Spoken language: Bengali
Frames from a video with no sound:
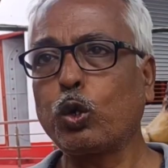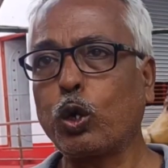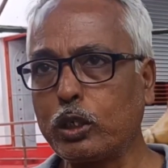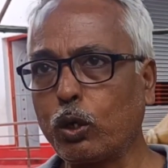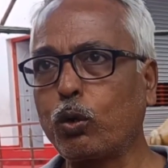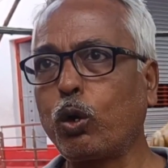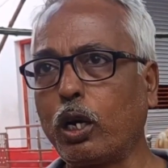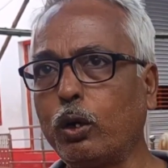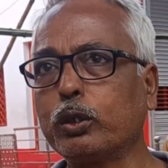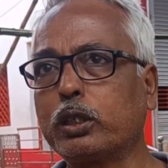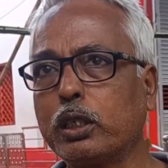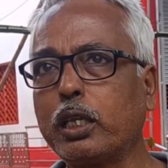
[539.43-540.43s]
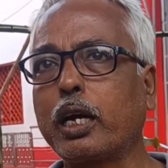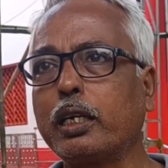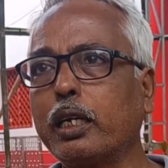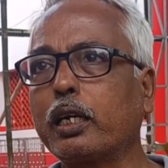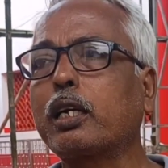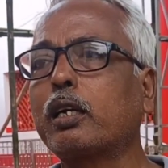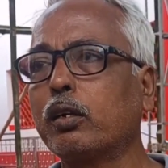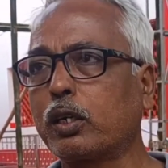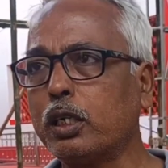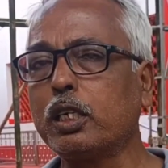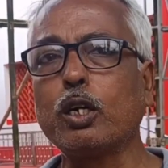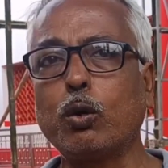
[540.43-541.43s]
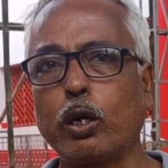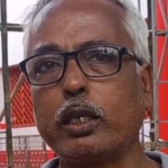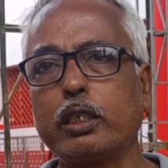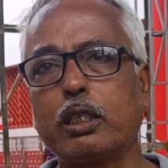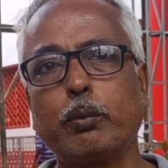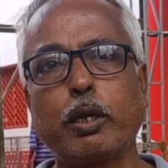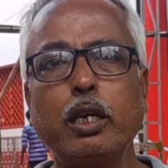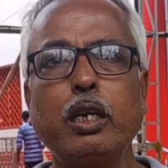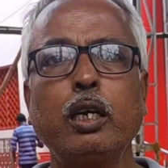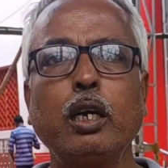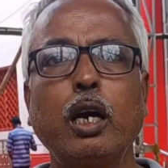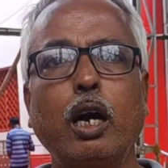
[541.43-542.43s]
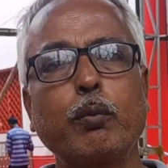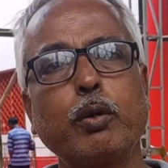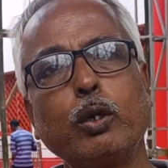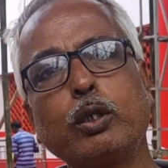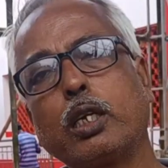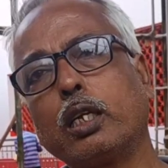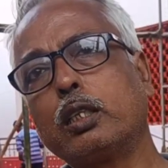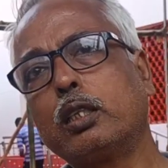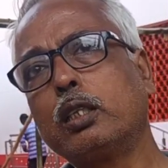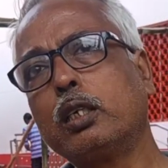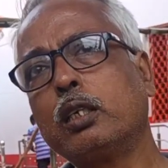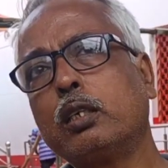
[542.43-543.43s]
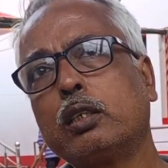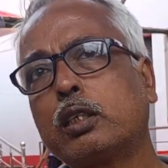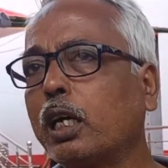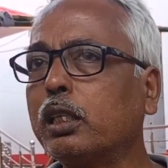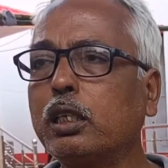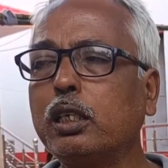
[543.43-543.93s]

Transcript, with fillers: যোগাযোগ করা হচ্ছে দেখা যাক কী কী করা যেতে পারে আমরা ওই চার দিন চার